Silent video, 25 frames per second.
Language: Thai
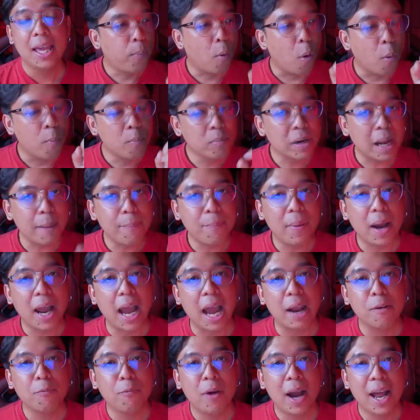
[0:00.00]
ผมรับประ
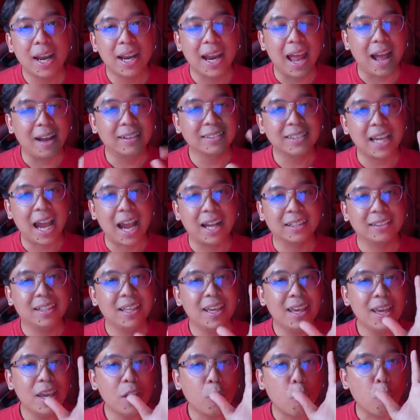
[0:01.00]
กันว่าหลังจาก
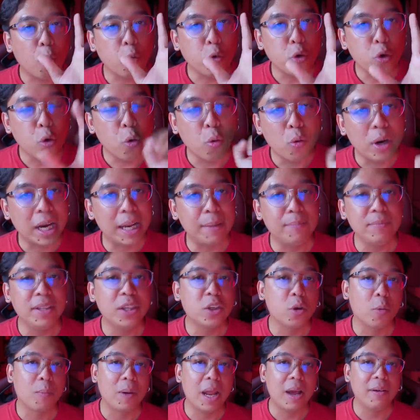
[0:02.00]
ที่คุณดูคลิปนี้
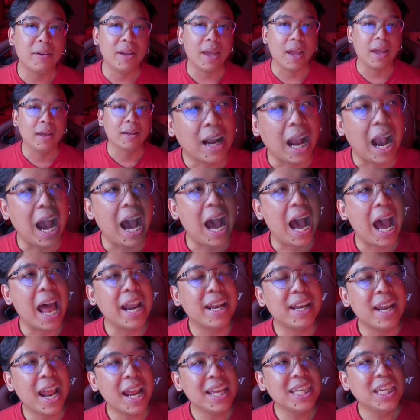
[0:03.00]
จบแล้วเนี่ย การ
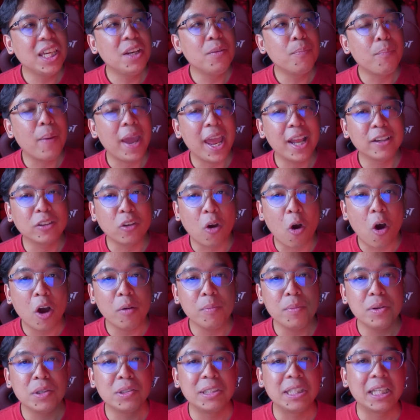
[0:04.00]
ได้ยินเพลงทอส
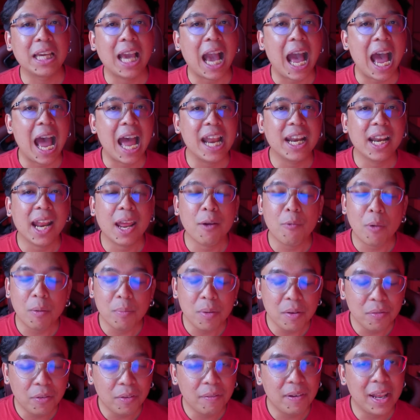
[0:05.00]
มิวสิก้าในวัน
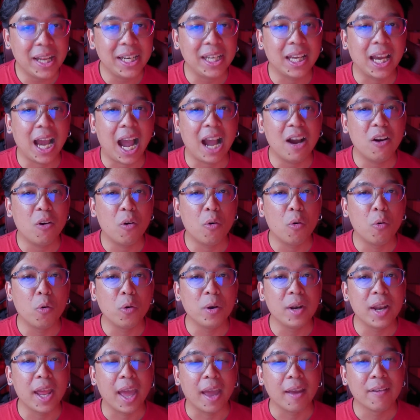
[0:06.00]
พิฟิล์มเลสอีกครั้งของคุ
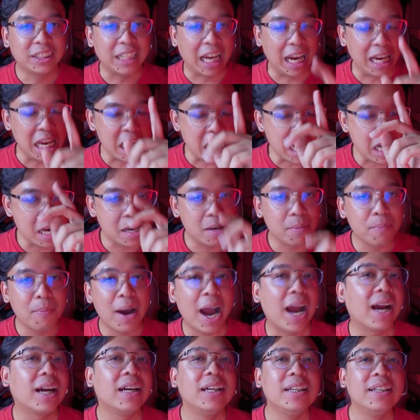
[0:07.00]
ณเนี่ยจะอิน
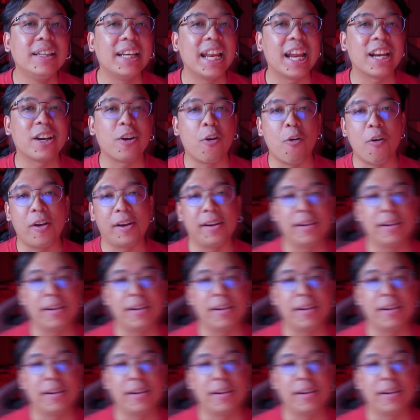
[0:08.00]
มากขึ้นแน่นอน